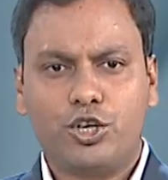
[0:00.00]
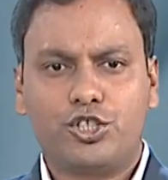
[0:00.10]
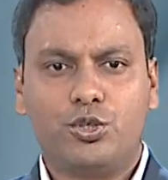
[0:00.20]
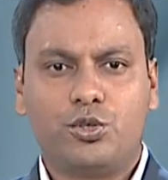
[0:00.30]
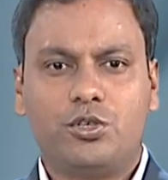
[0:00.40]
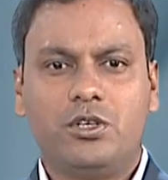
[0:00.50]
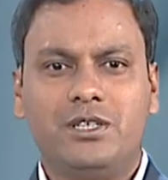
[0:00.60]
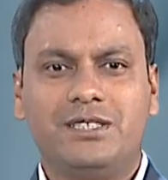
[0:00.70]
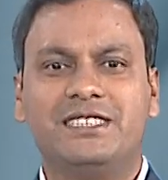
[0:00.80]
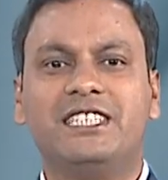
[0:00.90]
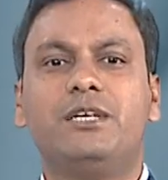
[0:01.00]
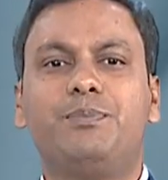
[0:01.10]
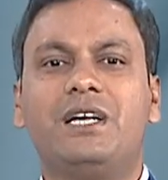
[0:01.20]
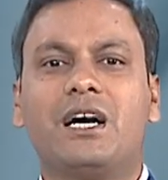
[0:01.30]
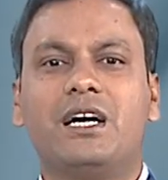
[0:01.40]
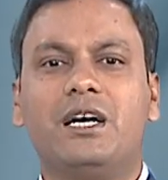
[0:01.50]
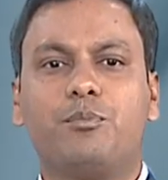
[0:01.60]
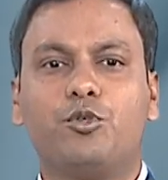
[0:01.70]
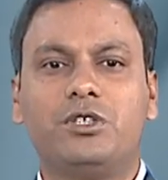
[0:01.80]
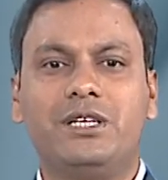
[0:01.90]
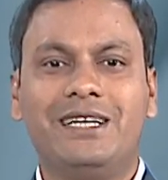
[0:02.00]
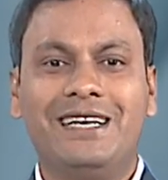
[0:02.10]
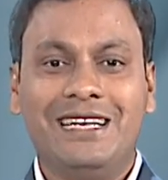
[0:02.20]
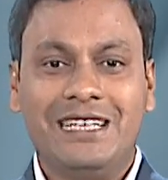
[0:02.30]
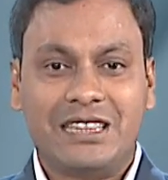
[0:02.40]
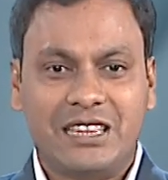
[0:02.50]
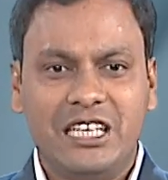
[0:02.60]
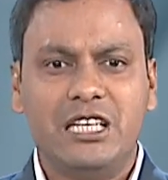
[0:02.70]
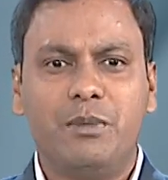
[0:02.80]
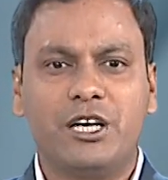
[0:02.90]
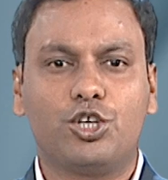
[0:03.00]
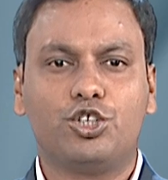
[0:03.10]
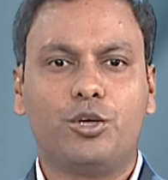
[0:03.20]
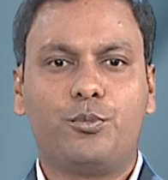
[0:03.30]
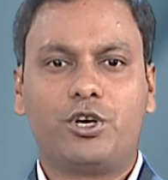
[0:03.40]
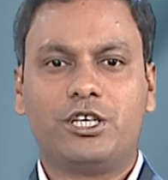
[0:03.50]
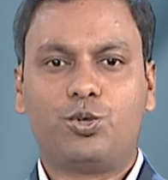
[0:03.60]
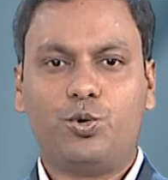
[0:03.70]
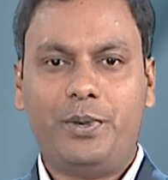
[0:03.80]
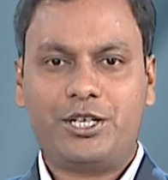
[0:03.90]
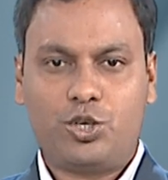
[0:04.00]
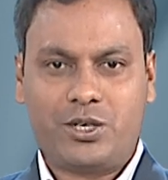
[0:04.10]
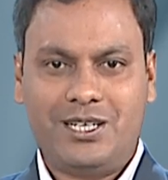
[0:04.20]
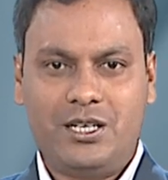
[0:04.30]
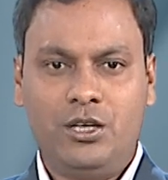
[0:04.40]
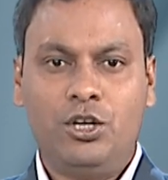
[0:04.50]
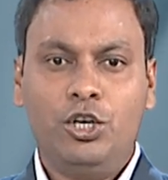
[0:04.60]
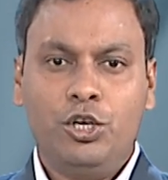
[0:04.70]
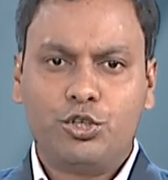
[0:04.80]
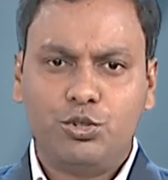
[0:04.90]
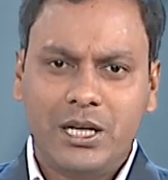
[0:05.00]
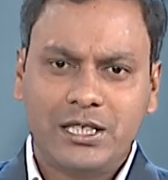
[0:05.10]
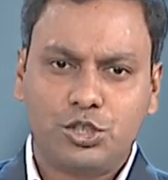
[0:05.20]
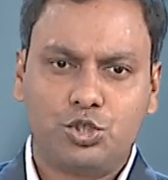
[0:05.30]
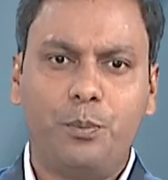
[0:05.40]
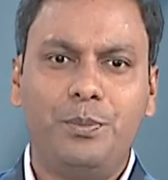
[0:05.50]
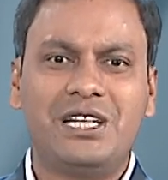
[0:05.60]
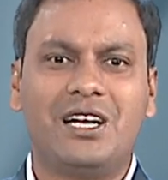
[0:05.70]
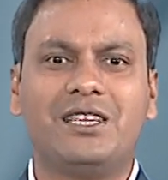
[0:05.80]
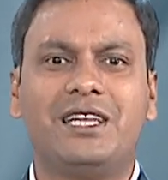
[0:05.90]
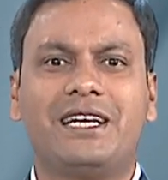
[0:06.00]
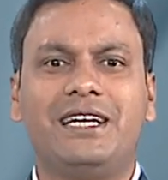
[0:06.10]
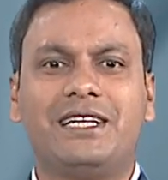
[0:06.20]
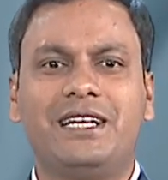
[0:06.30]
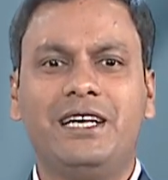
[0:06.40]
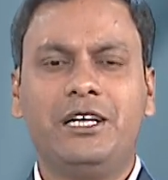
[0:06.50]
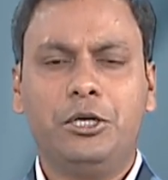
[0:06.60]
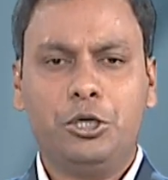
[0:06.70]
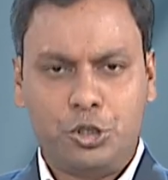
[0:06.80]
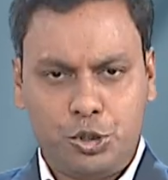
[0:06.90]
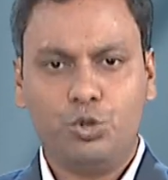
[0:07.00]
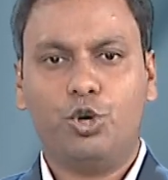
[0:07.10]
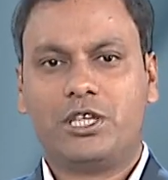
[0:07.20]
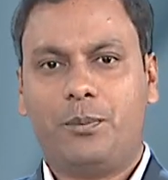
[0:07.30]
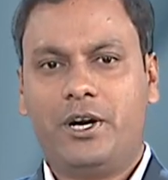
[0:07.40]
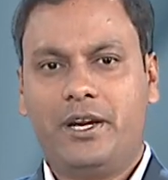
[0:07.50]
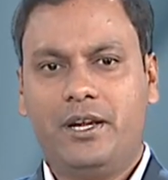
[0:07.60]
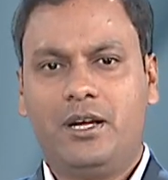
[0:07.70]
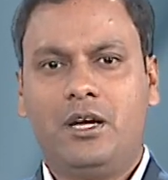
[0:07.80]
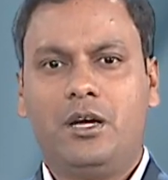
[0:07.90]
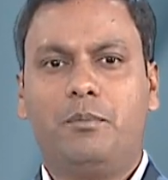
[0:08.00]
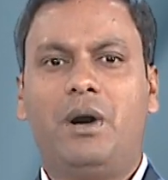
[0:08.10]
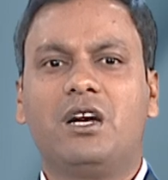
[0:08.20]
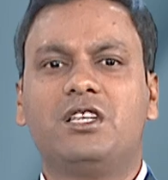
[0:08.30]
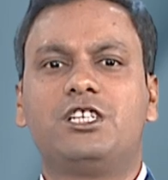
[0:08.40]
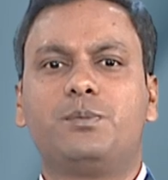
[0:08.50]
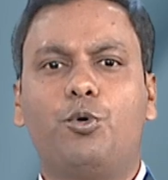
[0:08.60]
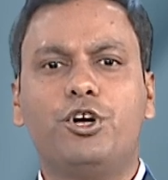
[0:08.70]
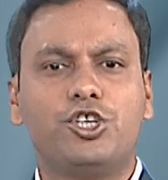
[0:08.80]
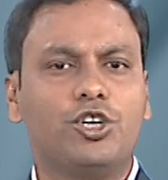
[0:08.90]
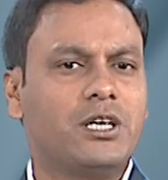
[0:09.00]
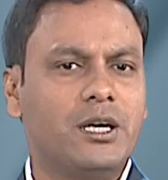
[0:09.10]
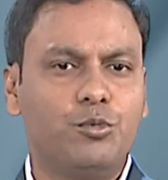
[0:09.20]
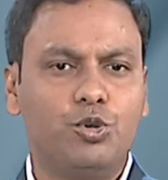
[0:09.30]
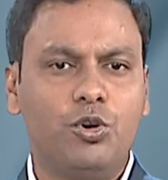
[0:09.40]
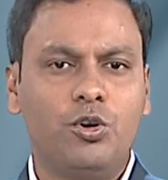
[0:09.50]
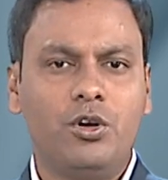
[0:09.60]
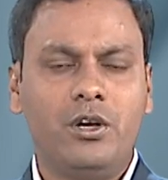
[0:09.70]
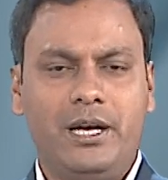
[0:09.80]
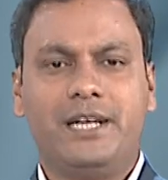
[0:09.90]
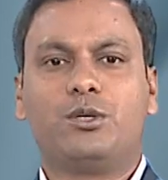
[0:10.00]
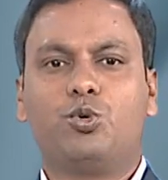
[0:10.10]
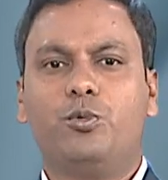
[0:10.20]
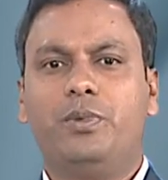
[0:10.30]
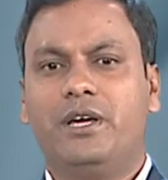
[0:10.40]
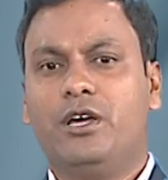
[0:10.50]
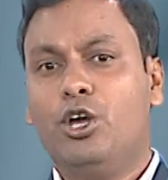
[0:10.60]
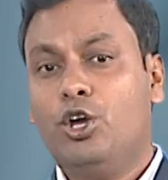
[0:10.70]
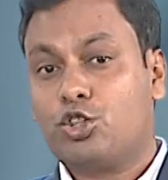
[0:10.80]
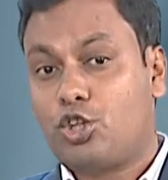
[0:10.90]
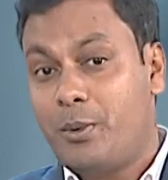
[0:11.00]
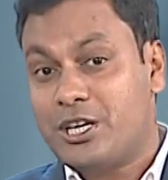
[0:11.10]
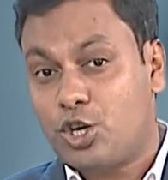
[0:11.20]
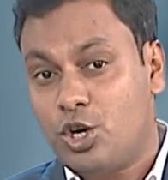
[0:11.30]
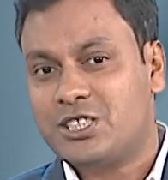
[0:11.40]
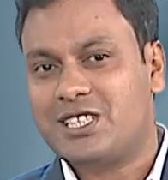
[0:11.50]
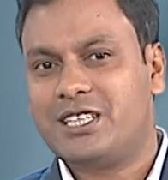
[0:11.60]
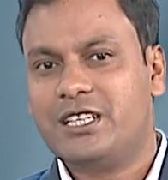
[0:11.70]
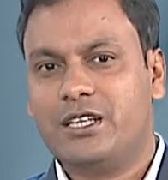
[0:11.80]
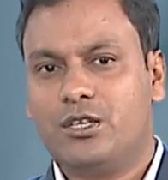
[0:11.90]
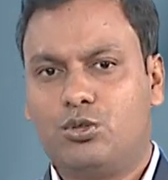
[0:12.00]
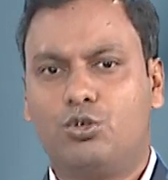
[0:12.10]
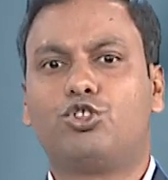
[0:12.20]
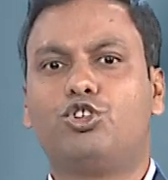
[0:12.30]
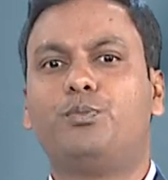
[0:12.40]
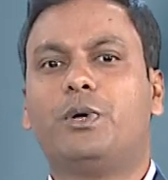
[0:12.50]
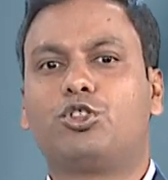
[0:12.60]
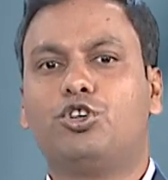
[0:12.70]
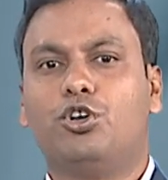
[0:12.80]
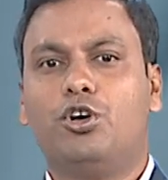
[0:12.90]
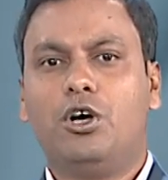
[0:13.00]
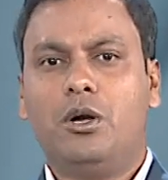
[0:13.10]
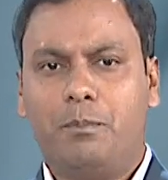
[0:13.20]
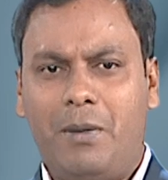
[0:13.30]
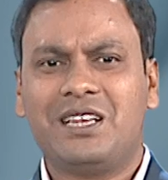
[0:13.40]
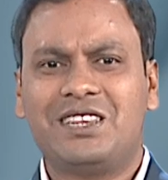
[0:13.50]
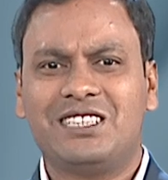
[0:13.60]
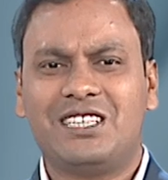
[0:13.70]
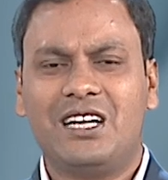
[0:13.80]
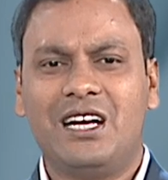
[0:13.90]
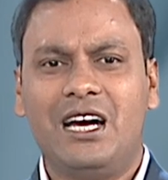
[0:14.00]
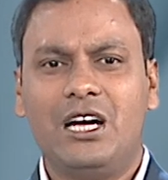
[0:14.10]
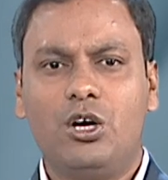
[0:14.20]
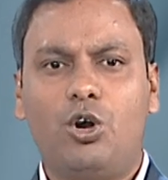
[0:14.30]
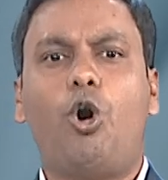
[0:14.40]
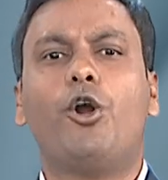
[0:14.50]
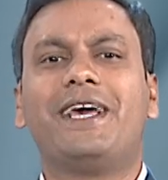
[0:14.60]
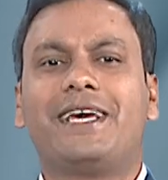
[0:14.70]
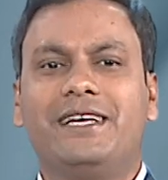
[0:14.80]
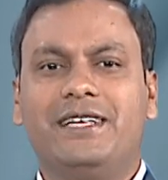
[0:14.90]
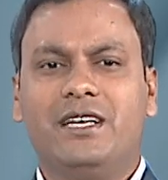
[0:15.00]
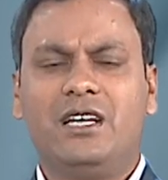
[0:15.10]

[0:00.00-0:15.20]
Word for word: দর্শক জিডিপির আকার প্রতি তিন মাস অন্তর প্রকাশ করবে সরকার দুই সাল থেকে এটি শুরু হতে পারে বাংলাদেশ পরিসংখ্যান ব্যুরো এটি করবে তবে সংস্থাটির তথ্য উপাত্য মানতে চান না অনেকেই